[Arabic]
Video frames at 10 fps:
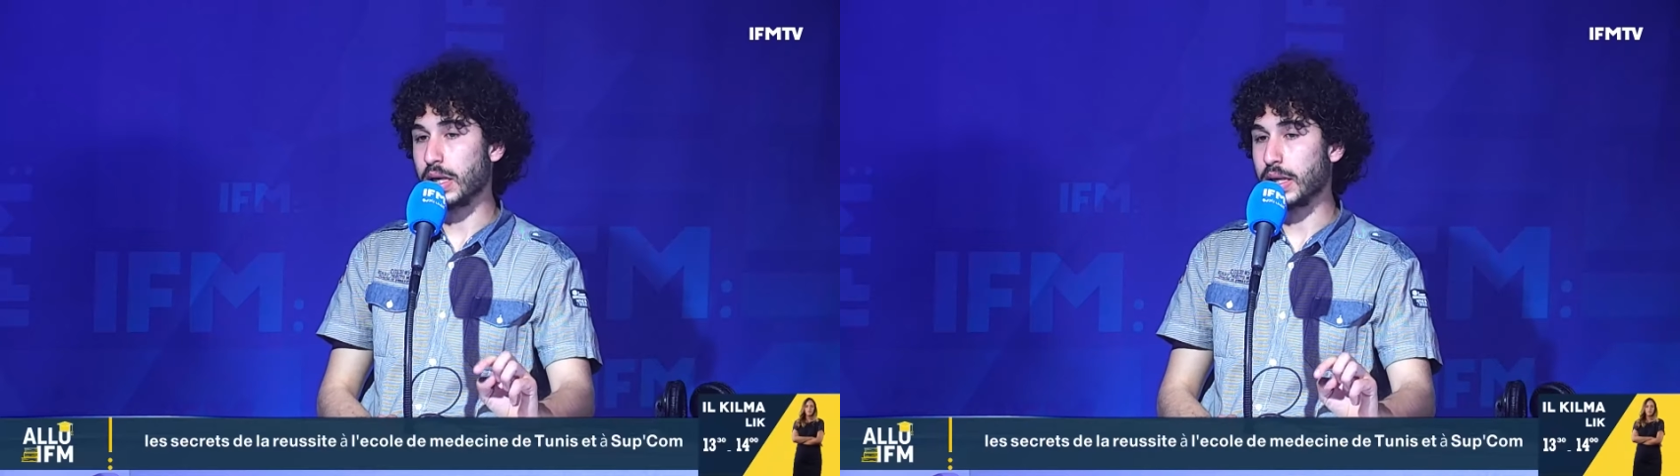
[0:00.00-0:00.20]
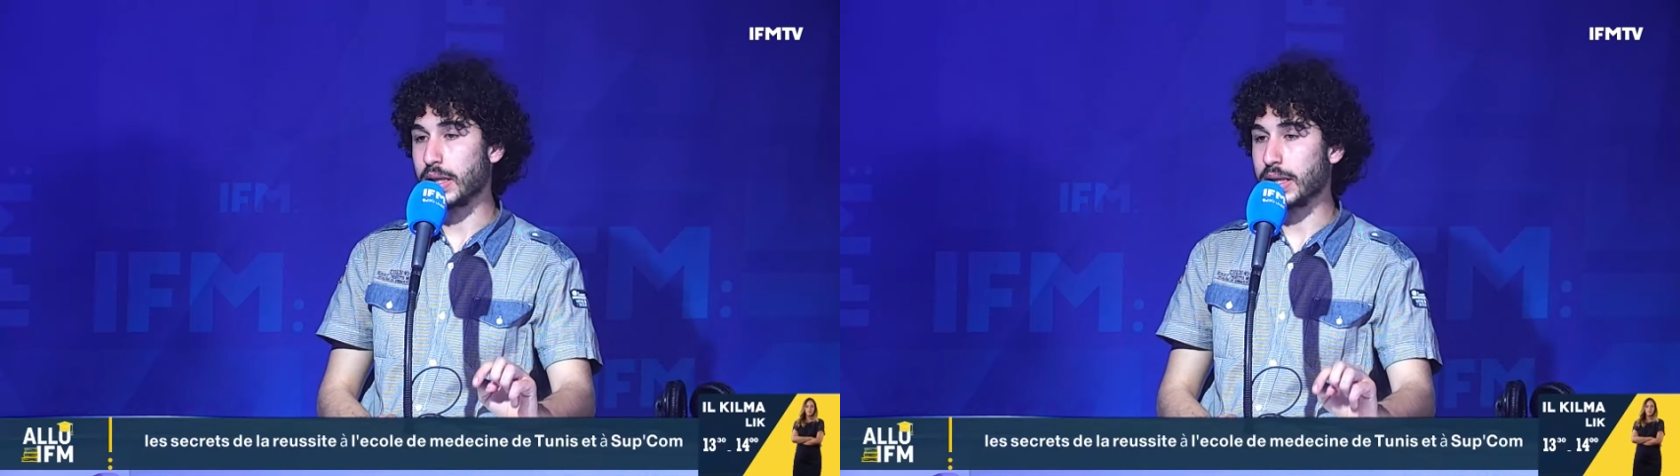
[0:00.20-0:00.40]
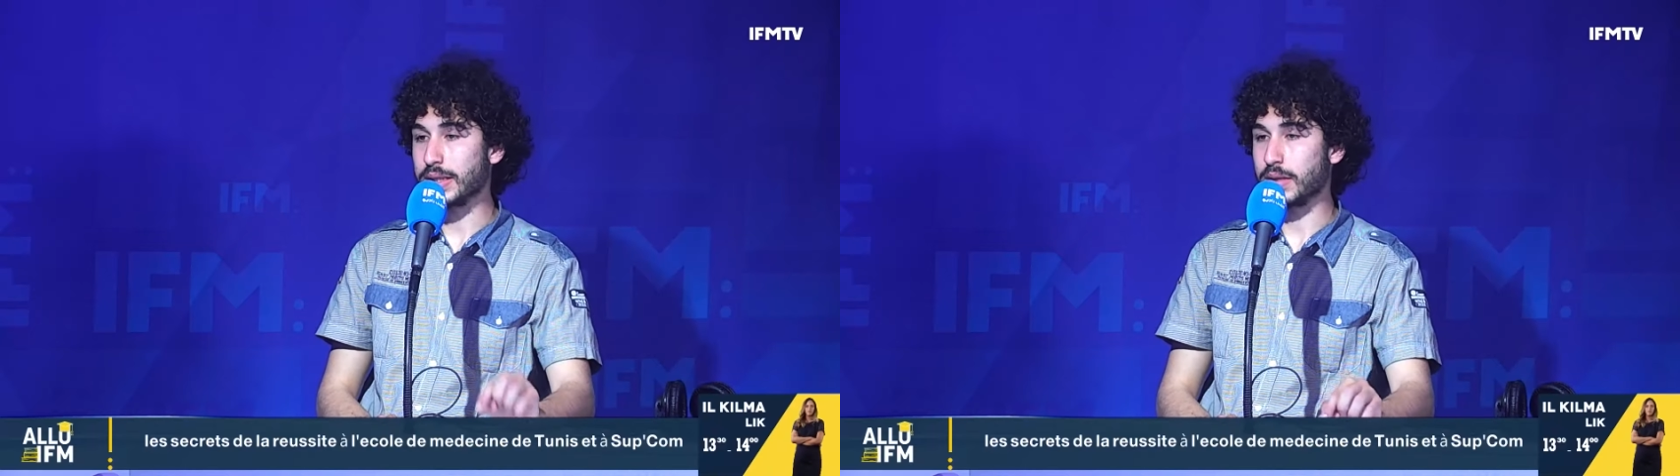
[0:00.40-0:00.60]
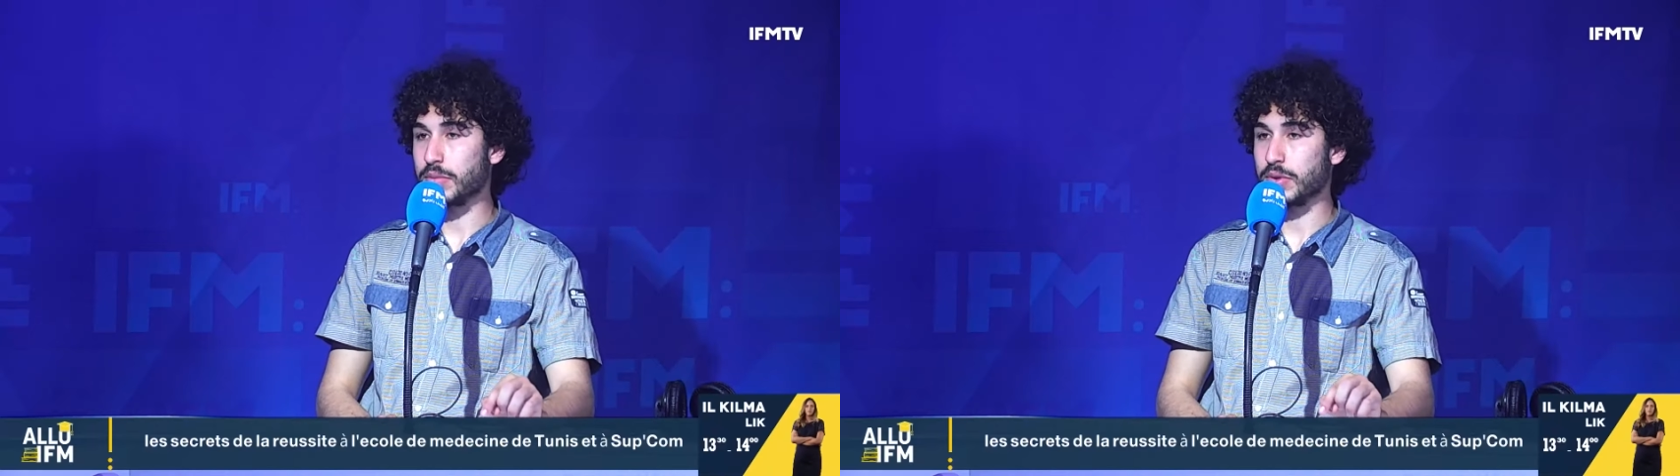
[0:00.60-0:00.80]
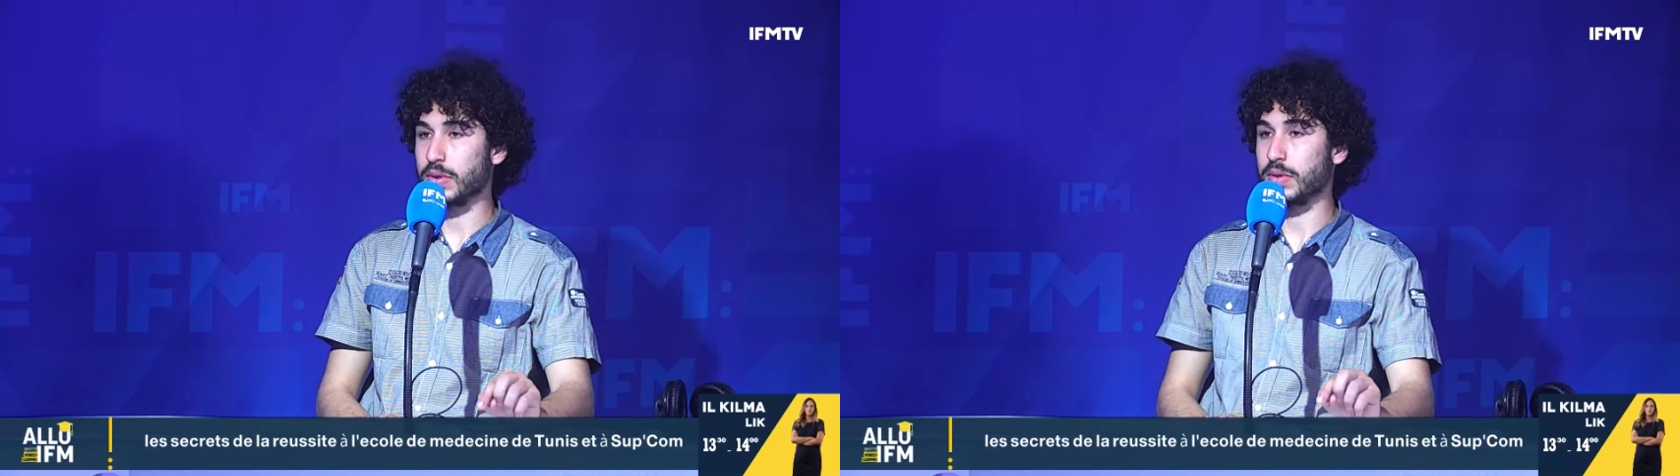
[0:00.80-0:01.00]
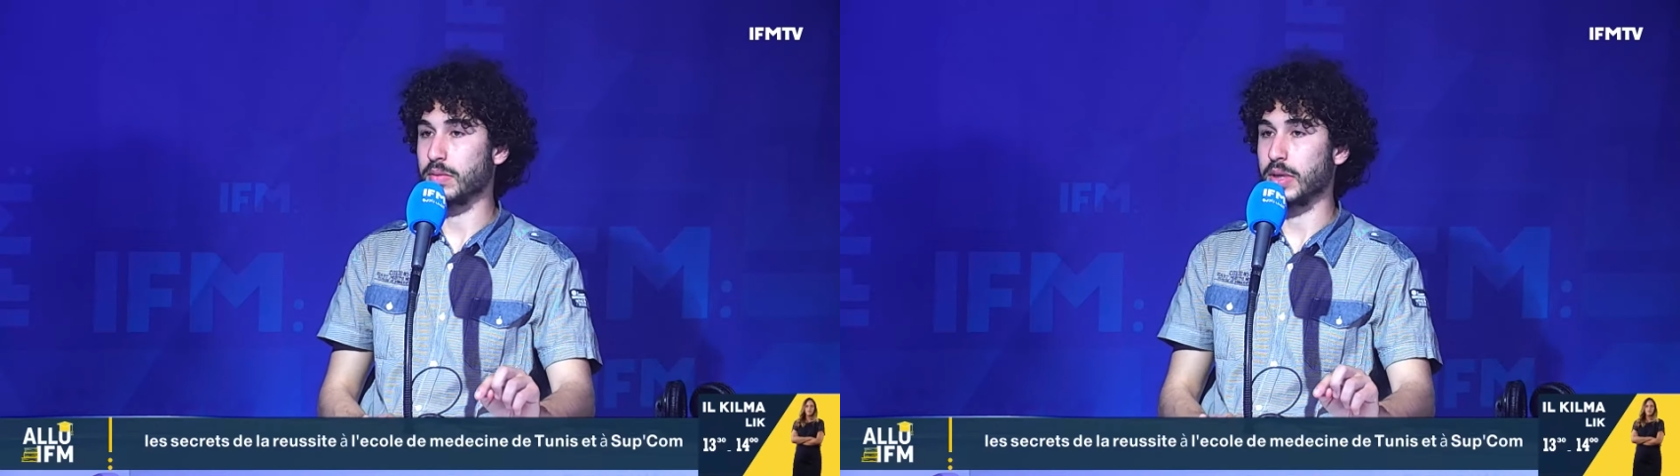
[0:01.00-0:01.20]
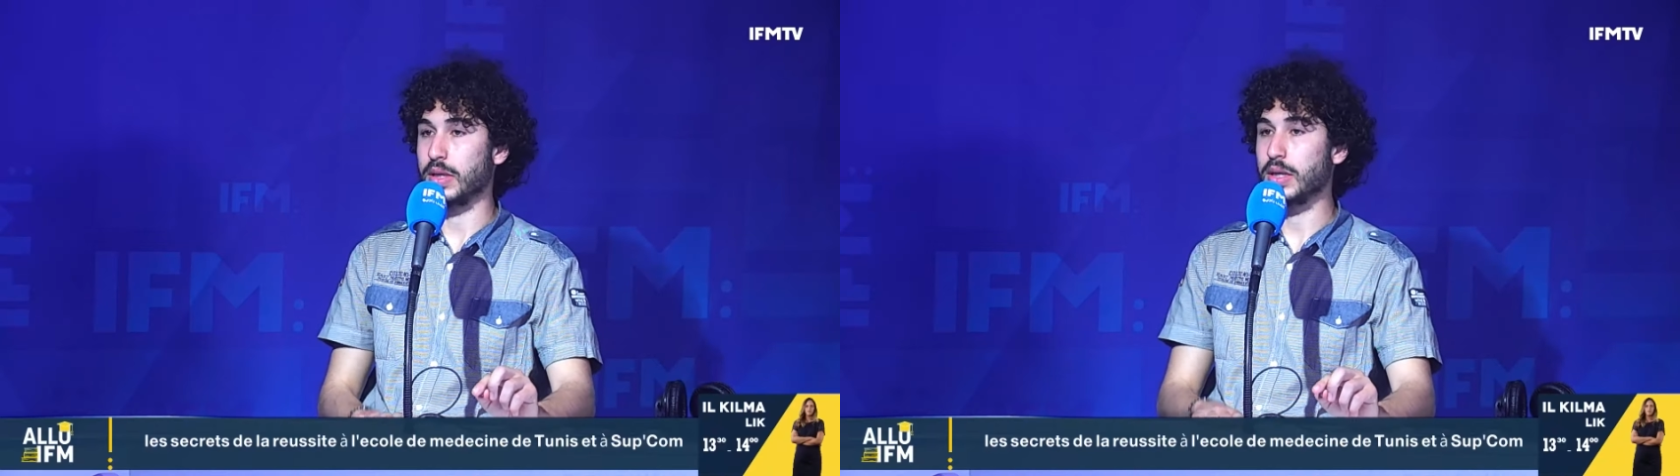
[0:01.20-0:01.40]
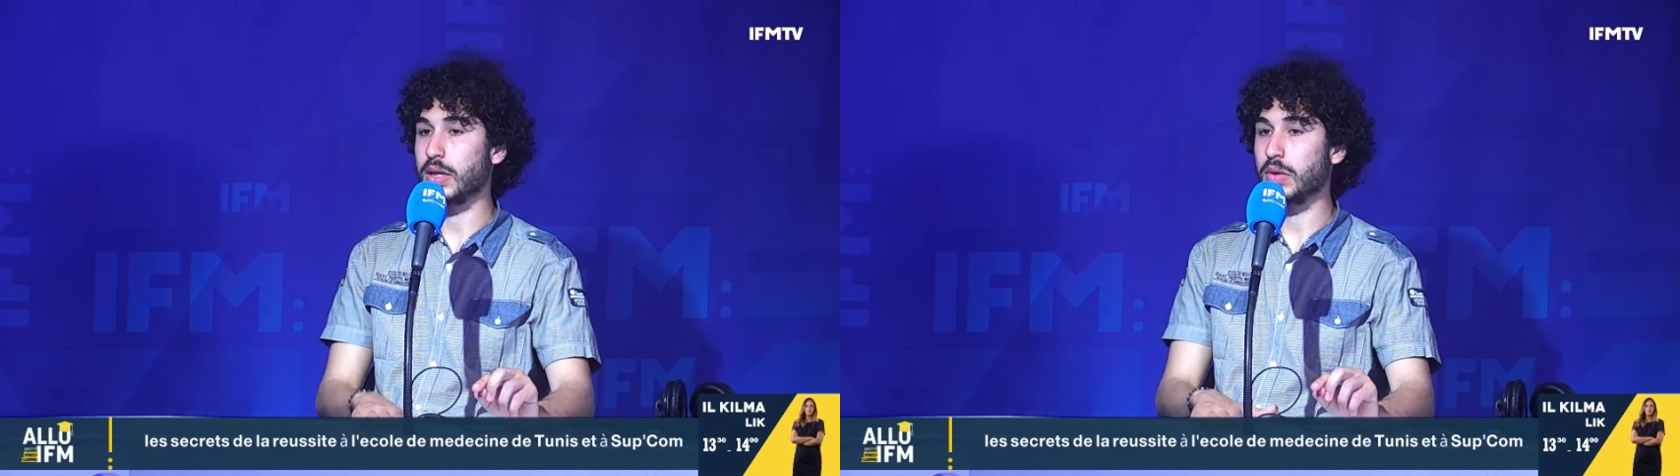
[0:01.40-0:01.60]
اللي تريز امبورتونت
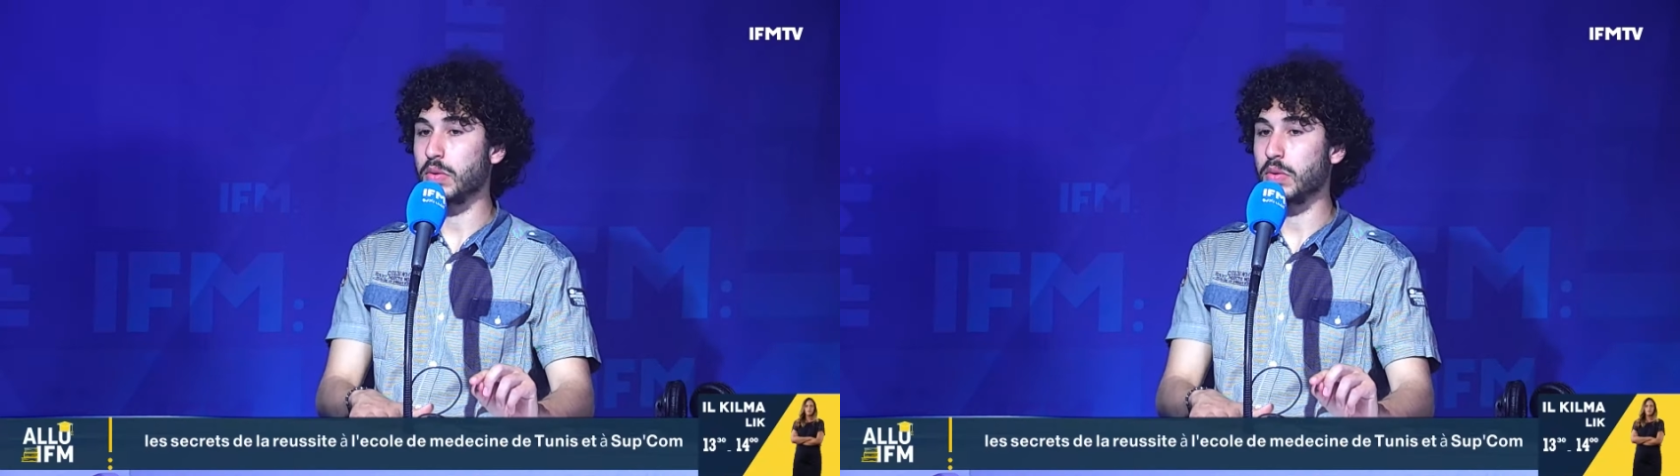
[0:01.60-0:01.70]
معناها